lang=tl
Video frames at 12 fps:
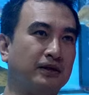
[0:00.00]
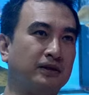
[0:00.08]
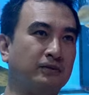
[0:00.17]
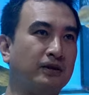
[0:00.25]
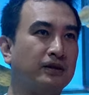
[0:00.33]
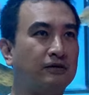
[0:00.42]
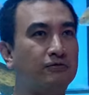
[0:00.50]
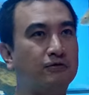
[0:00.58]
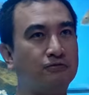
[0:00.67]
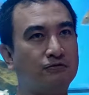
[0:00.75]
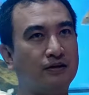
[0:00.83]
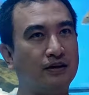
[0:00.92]
in
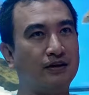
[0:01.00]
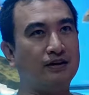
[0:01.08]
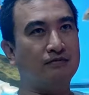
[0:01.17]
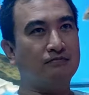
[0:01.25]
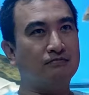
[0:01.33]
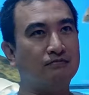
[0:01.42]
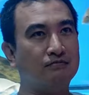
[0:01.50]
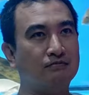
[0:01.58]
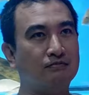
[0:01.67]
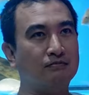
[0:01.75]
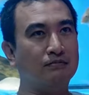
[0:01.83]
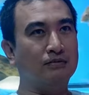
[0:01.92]
2015
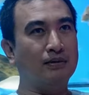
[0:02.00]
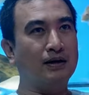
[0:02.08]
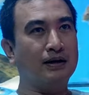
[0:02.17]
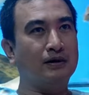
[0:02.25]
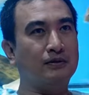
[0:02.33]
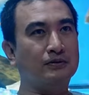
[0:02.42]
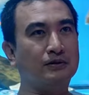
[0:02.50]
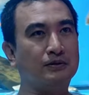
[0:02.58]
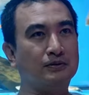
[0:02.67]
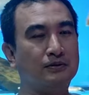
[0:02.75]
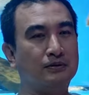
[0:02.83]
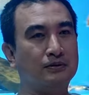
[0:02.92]
bumalik ako
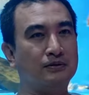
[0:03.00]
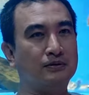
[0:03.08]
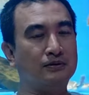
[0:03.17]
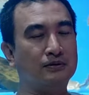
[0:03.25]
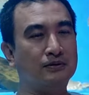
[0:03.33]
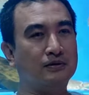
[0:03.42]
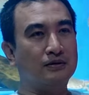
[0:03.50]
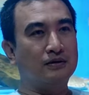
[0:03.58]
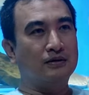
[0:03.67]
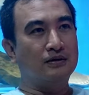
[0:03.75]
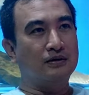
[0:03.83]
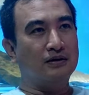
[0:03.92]
into
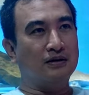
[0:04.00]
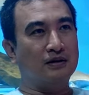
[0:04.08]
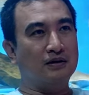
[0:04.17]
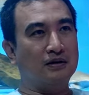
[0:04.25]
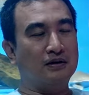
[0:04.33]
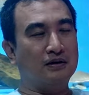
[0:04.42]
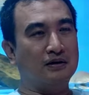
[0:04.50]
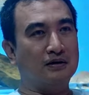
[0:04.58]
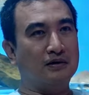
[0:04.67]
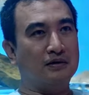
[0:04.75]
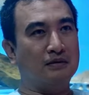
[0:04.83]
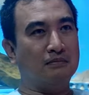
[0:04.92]

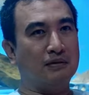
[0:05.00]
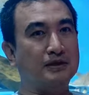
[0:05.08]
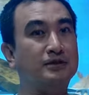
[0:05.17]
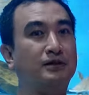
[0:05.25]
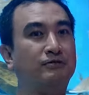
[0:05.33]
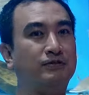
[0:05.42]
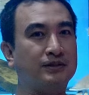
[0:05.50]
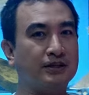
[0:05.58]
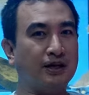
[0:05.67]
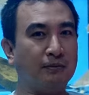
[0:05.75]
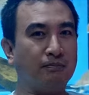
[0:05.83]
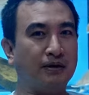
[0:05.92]
uh, monster fish
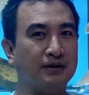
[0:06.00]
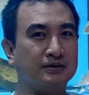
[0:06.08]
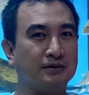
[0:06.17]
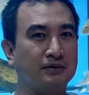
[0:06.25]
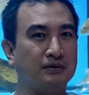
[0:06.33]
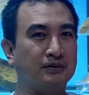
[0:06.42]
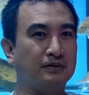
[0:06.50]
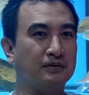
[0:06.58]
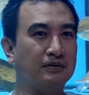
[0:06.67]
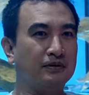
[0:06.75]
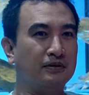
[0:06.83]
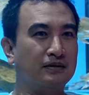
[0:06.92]
keeping. So
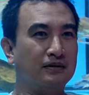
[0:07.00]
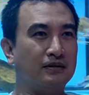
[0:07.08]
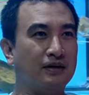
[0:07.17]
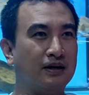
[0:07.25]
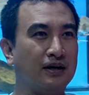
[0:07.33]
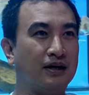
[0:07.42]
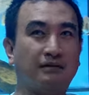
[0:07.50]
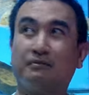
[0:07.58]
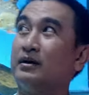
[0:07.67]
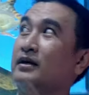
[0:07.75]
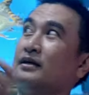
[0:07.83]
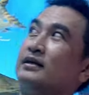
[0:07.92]
I got
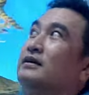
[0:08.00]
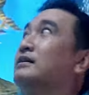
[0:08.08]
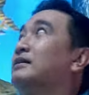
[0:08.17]
my